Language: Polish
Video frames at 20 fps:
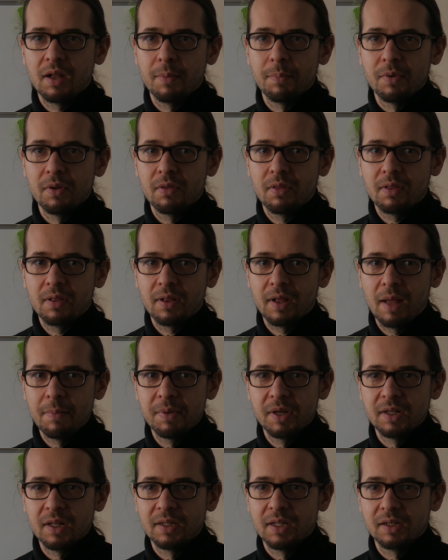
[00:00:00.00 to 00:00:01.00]

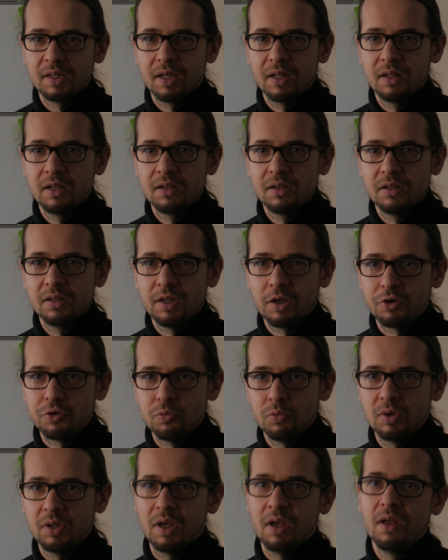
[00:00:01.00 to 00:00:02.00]
srebrne, takie
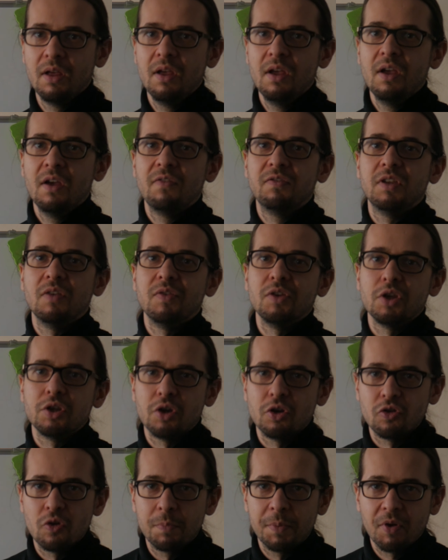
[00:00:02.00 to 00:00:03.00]
jaśniutkie, w
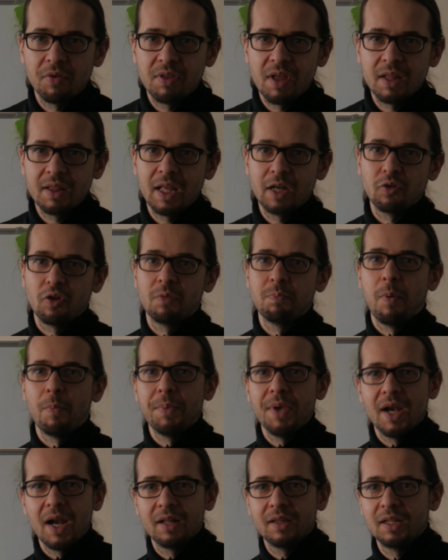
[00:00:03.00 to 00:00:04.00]
90% to jest
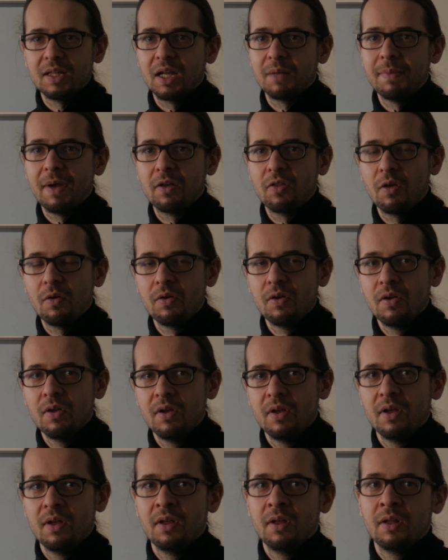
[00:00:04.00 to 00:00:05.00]
popielate, tak bardzo
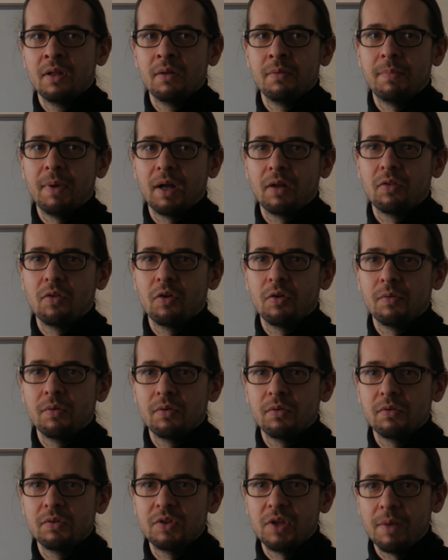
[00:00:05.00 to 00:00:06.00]

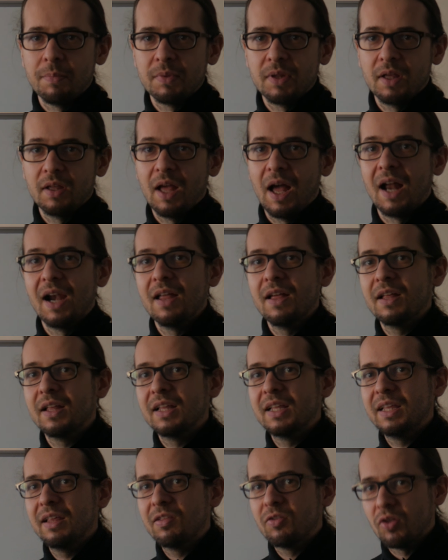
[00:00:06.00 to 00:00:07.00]
bardzo e, ciemne, ale
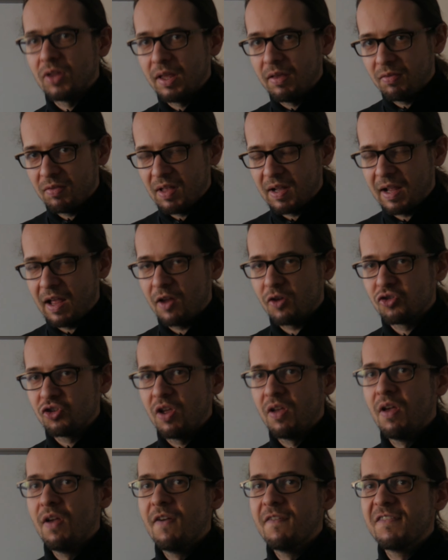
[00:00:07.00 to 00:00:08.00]
istota jest taka, że
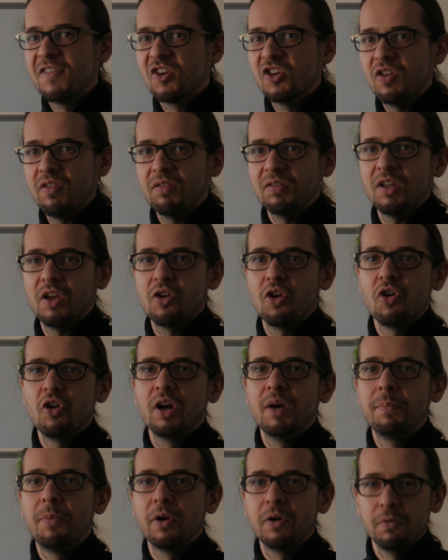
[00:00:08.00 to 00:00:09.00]
wszystkie kolory
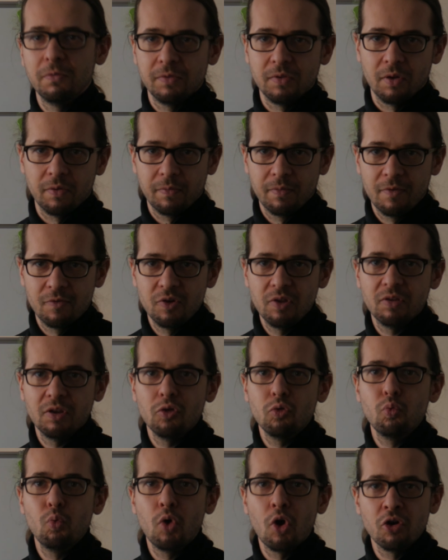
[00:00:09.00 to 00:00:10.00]
porówno, wszystkie
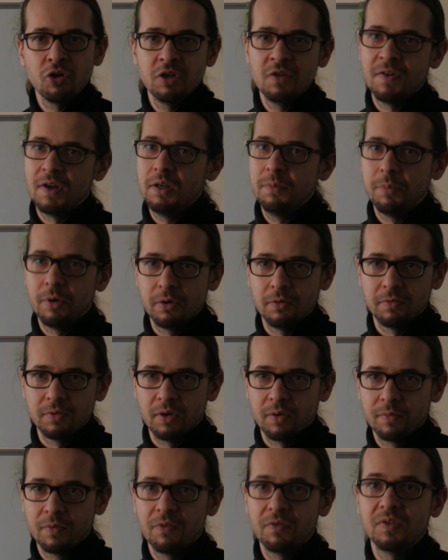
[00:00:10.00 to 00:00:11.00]
długości fali porówno.
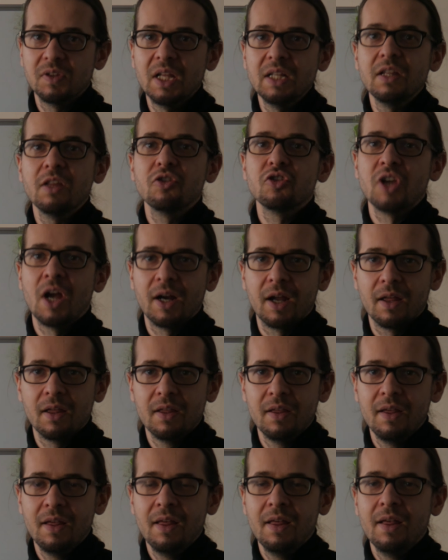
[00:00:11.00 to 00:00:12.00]
Wtedy jest szare.
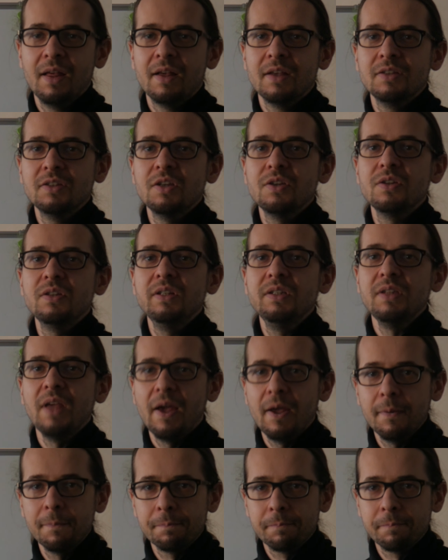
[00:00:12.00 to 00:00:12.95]
Jeśli nie,